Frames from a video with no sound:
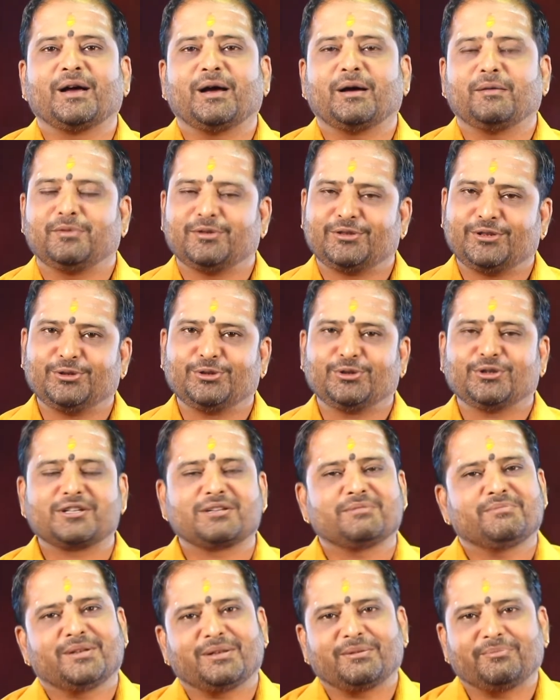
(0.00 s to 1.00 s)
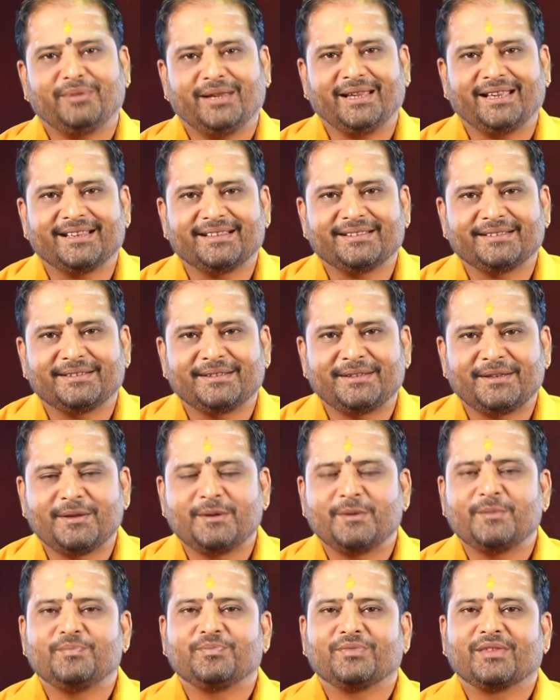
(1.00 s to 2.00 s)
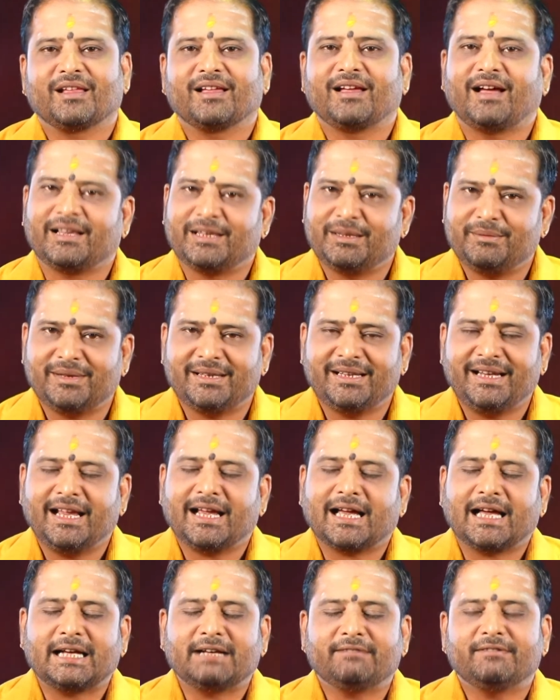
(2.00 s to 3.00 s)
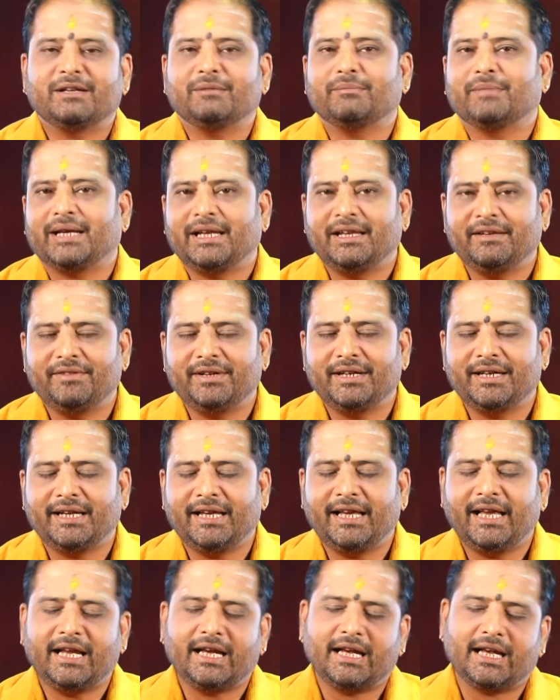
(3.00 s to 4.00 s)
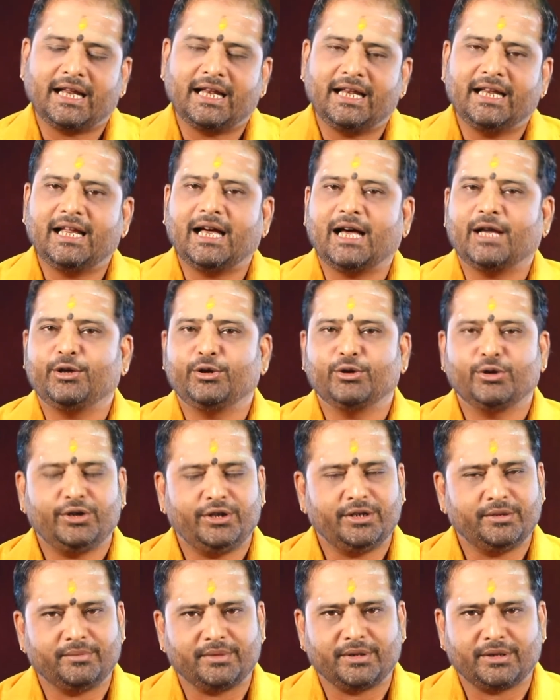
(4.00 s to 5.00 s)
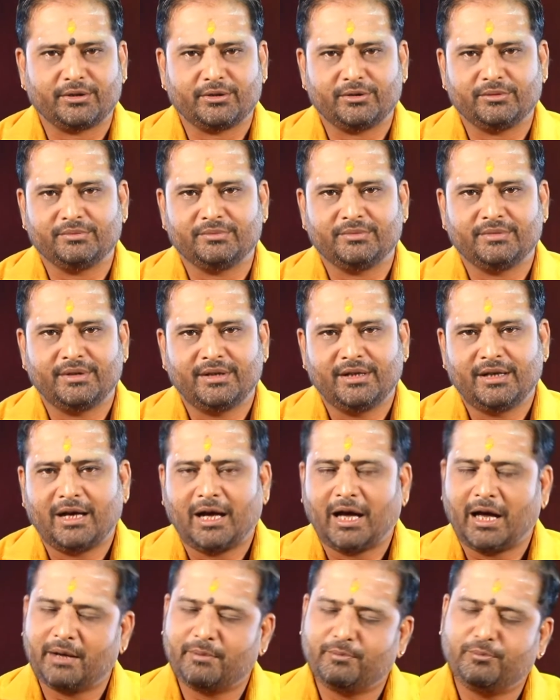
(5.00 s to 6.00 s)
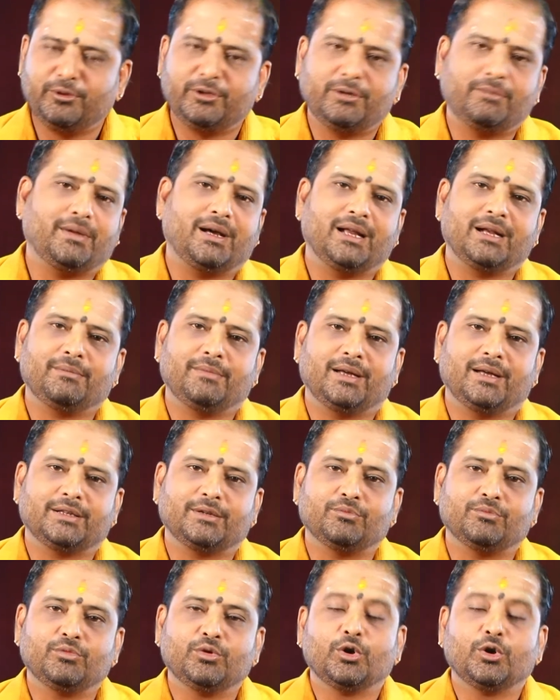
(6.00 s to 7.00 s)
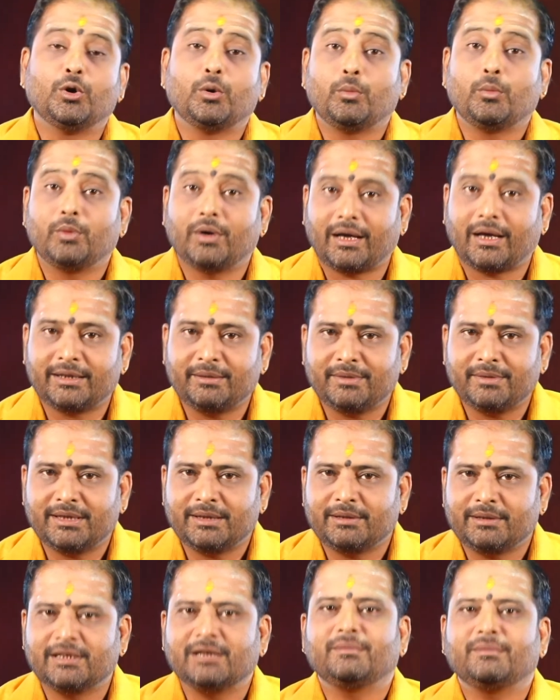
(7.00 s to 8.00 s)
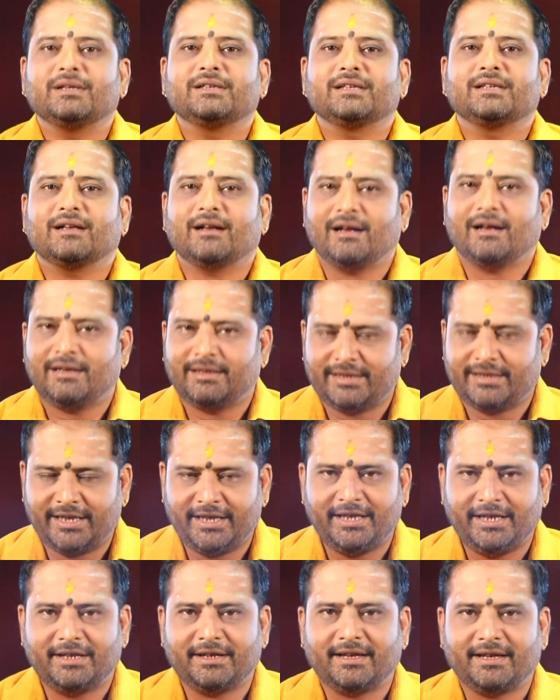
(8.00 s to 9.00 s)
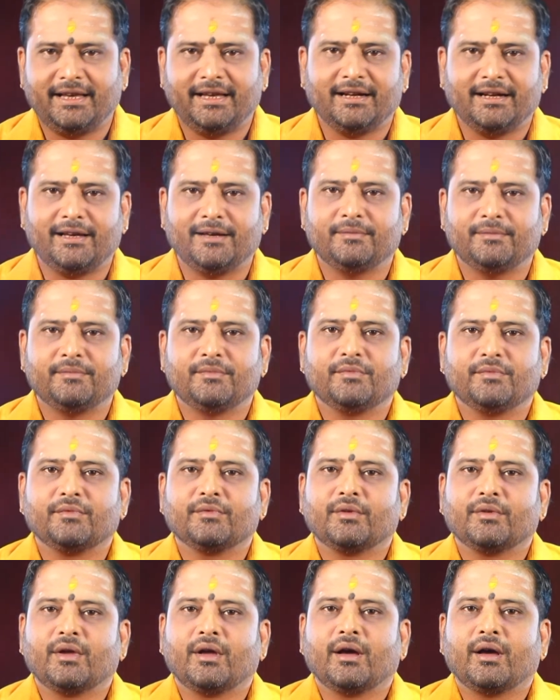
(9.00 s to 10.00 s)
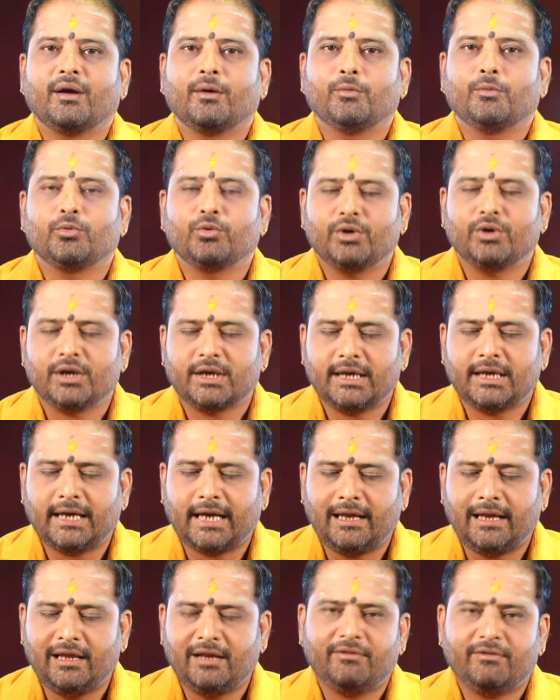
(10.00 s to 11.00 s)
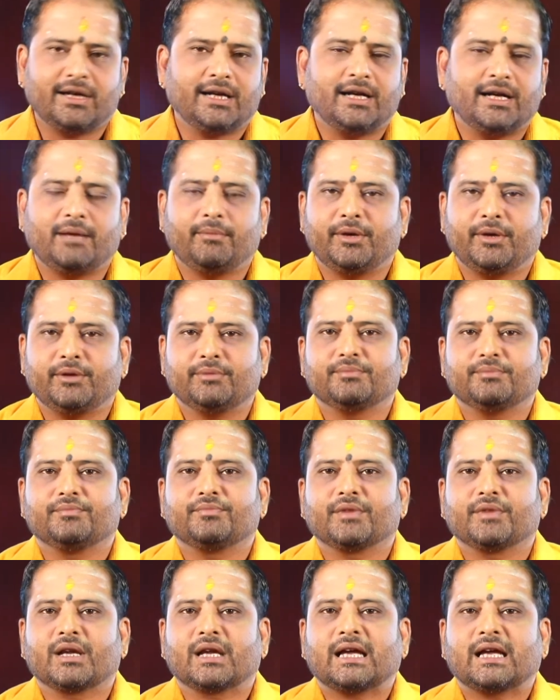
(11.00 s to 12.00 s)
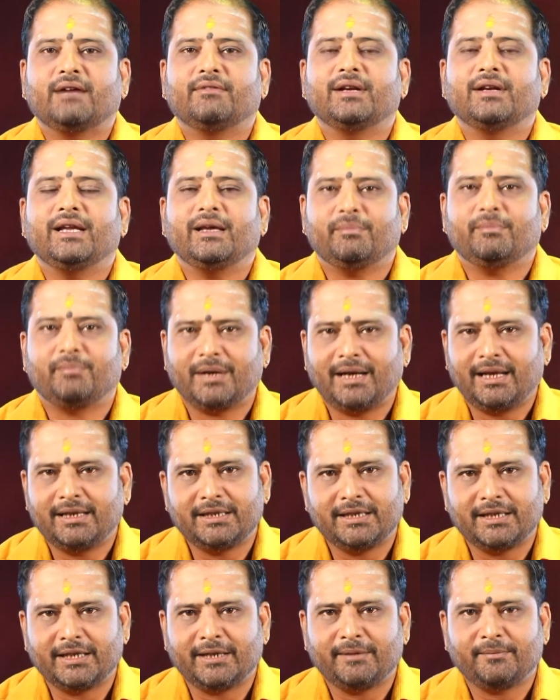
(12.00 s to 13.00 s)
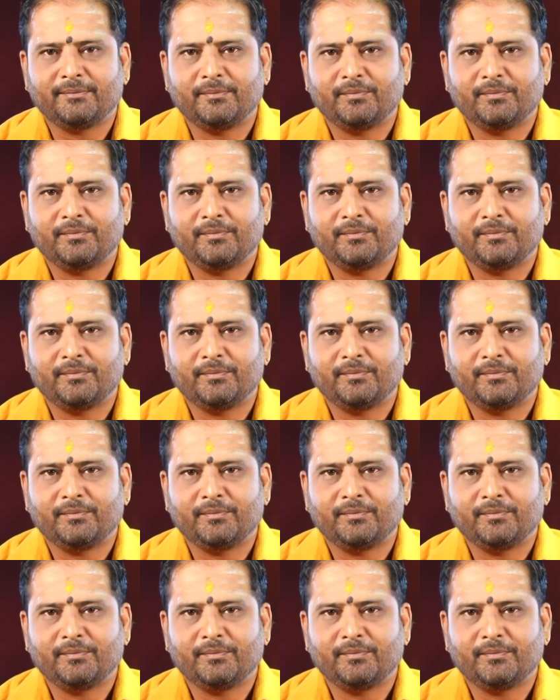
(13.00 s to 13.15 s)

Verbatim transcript: அப்போ சந்தோஷமாக இருப்பீங்க அதே மாதிரி கணவன் மனைவியிடையே நல்ல அந்யோன்யம் இருக்கும் அற்புதமான மாதம் அதே மாதிரி திருமணத்திற்காக தேடிட்டு இருக்கீங்களா உங்களுக்கு நல்ல வரன் அமையும் கவலையே படாதீங்க